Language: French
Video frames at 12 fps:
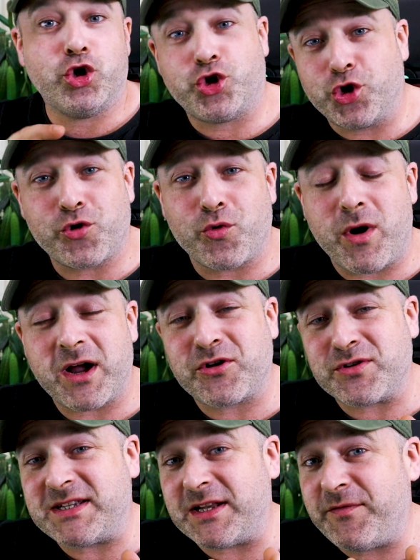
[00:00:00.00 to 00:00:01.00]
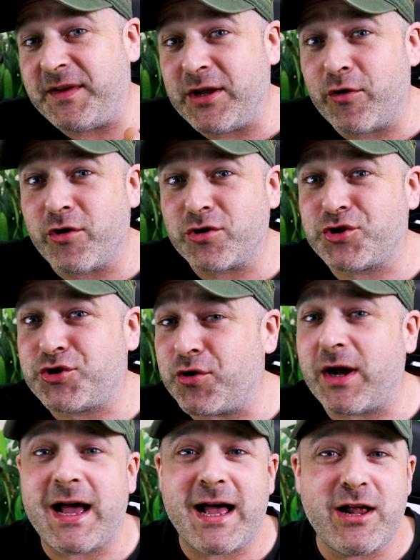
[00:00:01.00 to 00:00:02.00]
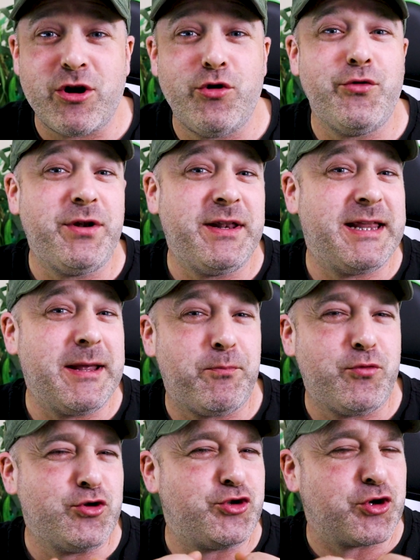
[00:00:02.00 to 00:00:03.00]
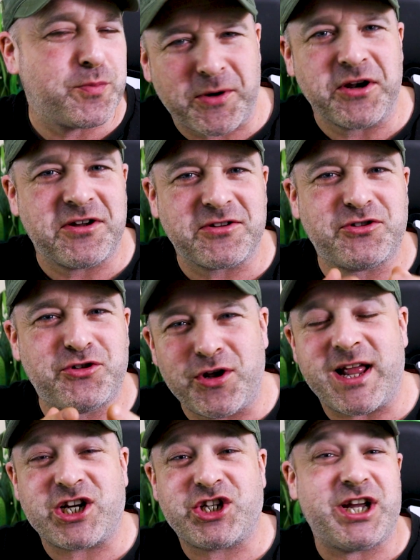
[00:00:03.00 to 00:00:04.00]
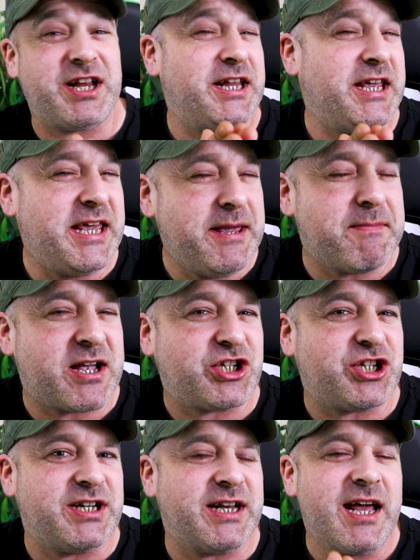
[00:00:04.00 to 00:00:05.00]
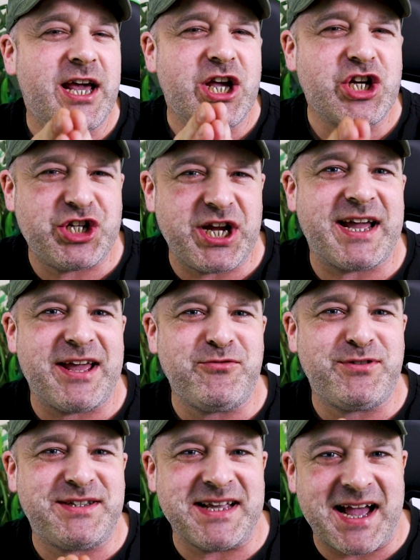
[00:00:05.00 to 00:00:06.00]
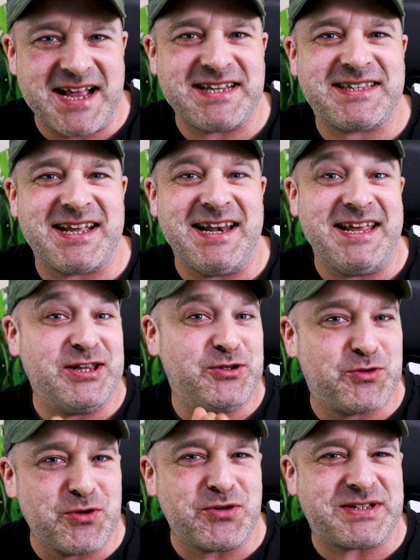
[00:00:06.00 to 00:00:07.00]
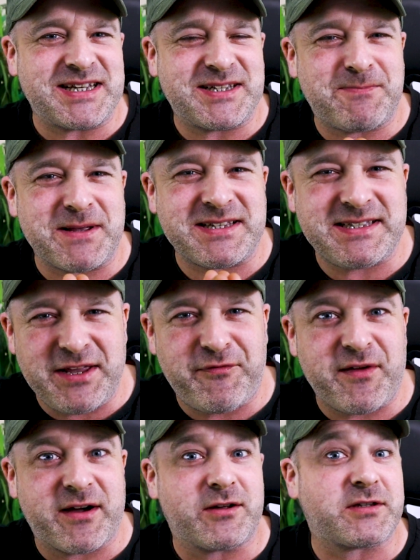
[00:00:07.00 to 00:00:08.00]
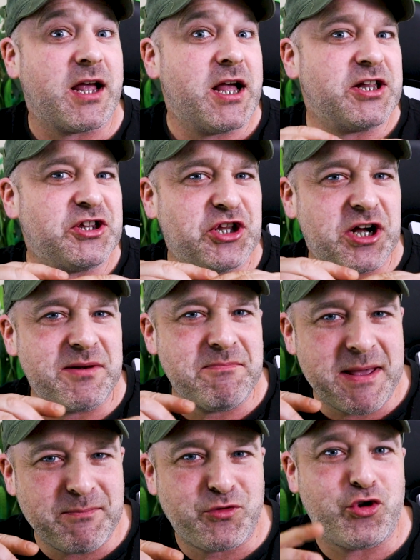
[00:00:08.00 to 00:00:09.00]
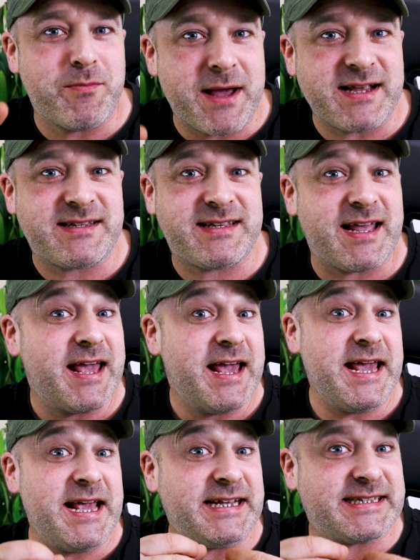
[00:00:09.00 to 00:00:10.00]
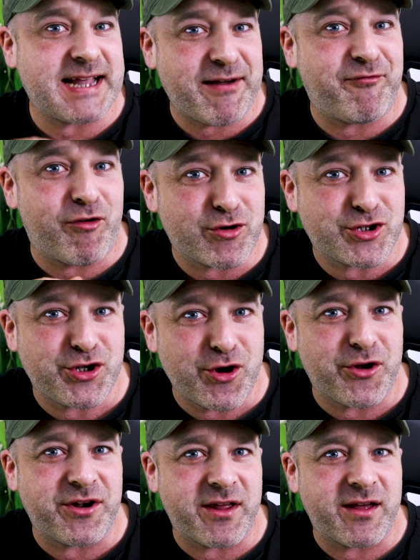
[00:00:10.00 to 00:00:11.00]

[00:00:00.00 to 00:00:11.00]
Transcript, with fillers: Je crois que cette vidéo sera l'une des plus surprenantes de la chaîne. Imagine, j'ai réussi à installer deux espèces différentes dans le même tube à essai et ça fonctionne.